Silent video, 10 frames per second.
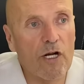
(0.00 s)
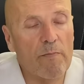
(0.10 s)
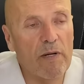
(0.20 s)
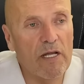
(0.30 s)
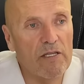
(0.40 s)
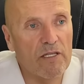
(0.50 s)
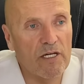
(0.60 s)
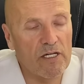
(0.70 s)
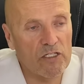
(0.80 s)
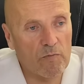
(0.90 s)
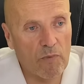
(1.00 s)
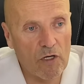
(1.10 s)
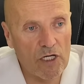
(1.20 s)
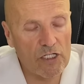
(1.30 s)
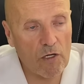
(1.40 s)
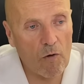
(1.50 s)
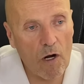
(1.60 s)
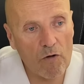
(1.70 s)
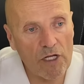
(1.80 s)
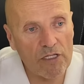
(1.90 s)
repelentes pues, o
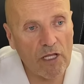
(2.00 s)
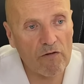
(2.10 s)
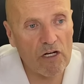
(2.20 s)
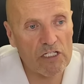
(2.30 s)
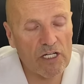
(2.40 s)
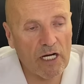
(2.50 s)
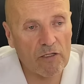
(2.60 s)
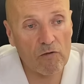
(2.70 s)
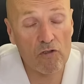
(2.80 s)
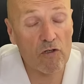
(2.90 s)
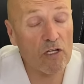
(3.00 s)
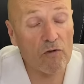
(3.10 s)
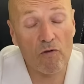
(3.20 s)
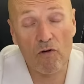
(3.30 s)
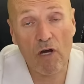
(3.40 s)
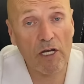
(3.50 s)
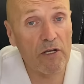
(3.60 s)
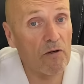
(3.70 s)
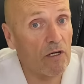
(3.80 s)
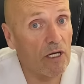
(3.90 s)
ahuyentadores de gatos son todo
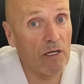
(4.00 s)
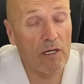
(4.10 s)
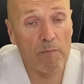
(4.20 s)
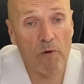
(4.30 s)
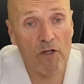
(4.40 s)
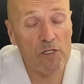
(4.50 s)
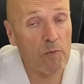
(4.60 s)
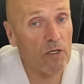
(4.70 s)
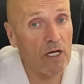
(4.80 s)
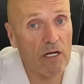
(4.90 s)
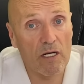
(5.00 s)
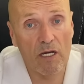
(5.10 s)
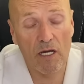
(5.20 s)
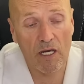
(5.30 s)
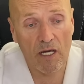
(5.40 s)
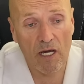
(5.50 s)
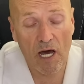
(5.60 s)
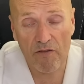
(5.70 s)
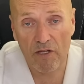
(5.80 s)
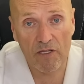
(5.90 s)
aquello que le podáis poner eh,
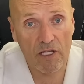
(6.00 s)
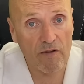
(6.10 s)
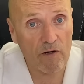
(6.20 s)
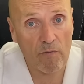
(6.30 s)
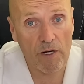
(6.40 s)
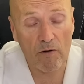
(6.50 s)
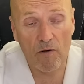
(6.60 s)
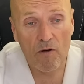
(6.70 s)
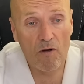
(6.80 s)
aceite de romero.